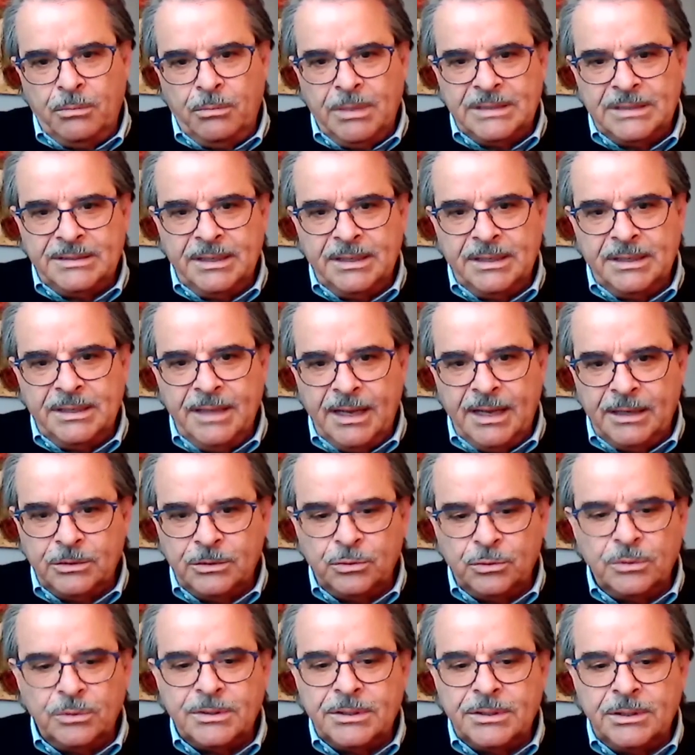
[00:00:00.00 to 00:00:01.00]
Basta andare
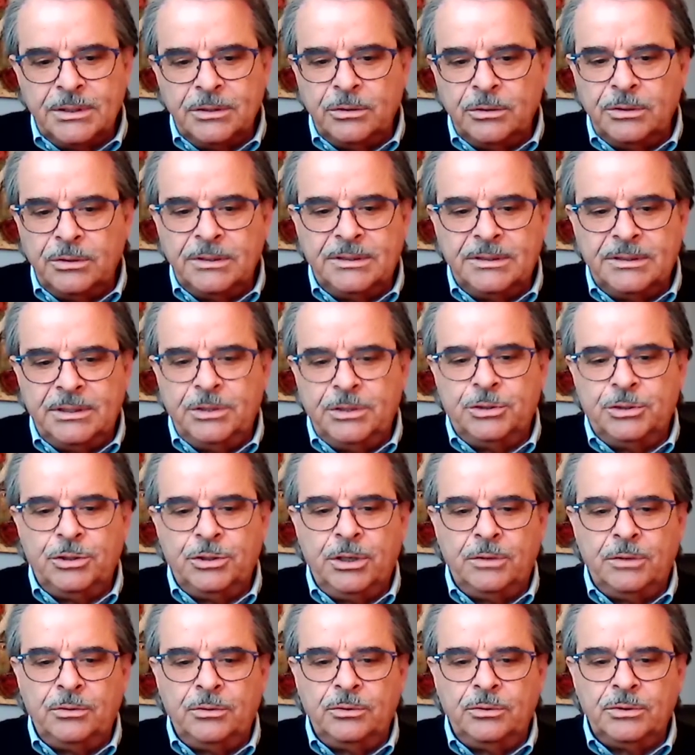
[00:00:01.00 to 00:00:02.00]
sul sito di
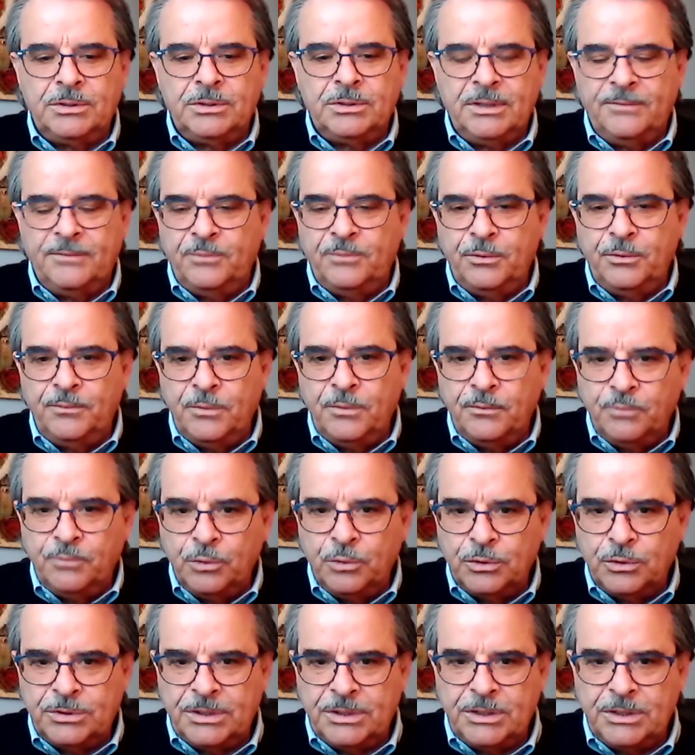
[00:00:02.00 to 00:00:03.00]
Striscia Rossa,
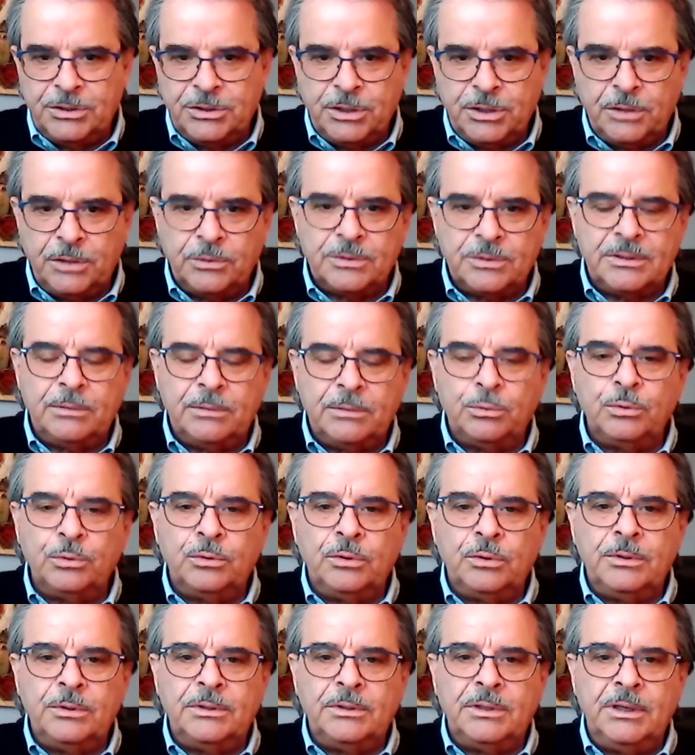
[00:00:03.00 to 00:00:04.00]

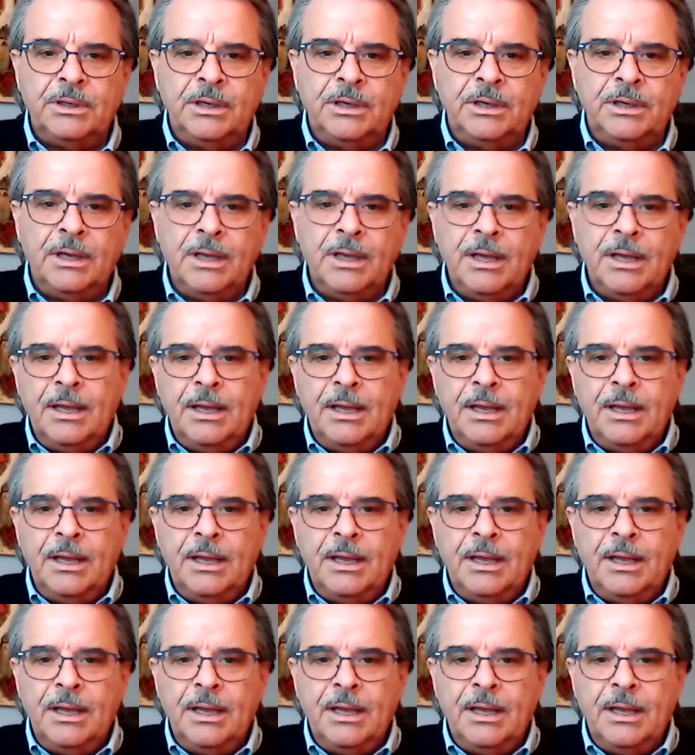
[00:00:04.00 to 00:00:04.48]
www.strisciarossa.it